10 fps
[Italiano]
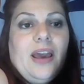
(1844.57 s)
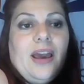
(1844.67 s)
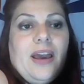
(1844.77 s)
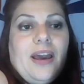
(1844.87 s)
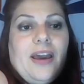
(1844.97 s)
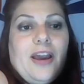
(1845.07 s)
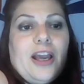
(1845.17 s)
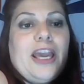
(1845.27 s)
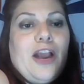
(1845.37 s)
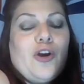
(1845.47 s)

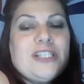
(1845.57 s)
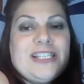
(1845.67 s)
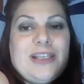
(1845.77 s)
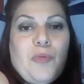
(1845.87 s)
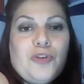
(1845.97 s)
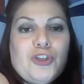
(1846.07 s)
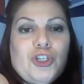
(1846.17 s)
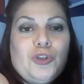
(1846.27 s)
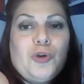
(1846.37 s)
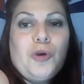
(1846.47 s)
eh, che cosa stiamo
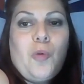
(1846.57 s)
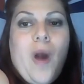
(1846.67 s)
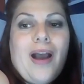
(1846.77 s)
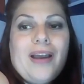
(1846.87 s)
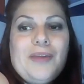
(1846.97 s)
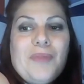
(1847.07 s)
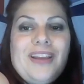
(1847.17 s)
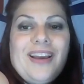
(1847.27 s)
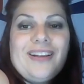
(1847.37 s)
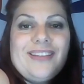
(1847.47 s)
facendo noi qua in
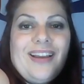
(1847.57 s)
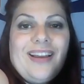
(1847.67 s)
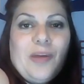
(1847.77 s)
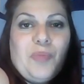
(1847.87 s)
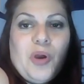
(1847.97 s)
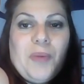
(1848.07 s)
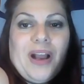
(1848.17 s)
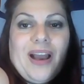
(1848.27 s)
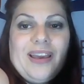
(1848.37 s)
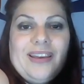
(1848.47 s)
maniera tale da poi
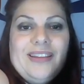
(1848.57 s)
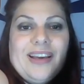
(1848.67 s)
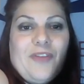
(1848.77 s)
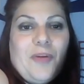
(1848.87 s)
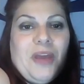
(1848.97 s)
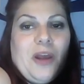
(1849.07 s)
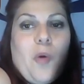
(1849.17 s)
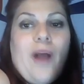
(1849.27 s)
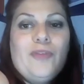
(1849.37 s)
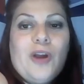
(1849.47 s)
magari dire va bene,
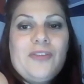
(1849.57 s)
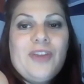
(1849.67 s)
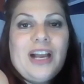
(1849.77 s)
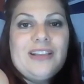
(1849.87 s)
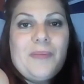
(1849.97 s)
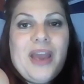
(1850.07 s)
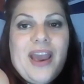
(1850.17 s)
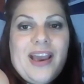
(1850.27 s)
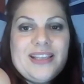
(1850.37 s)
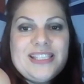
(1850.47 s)
quando arriverà da
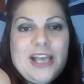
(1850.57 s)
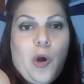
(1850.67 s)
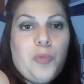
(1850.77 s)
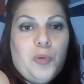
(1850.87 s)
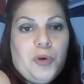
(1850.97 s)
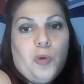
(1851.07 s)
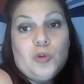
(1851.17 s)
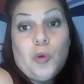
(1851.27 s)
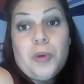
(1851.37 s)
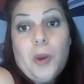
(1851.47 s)
me sarò più
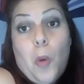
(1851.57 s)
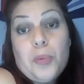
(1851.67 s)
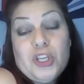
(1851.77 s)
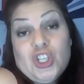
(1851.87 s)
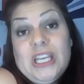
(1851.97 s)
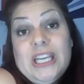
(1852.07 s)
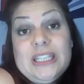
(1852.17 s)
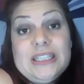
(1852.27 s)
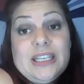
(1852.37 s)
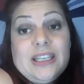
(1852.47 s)
pronto perché ho un
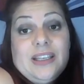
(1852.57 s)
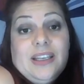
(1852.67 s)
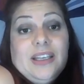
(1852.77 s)
precedente.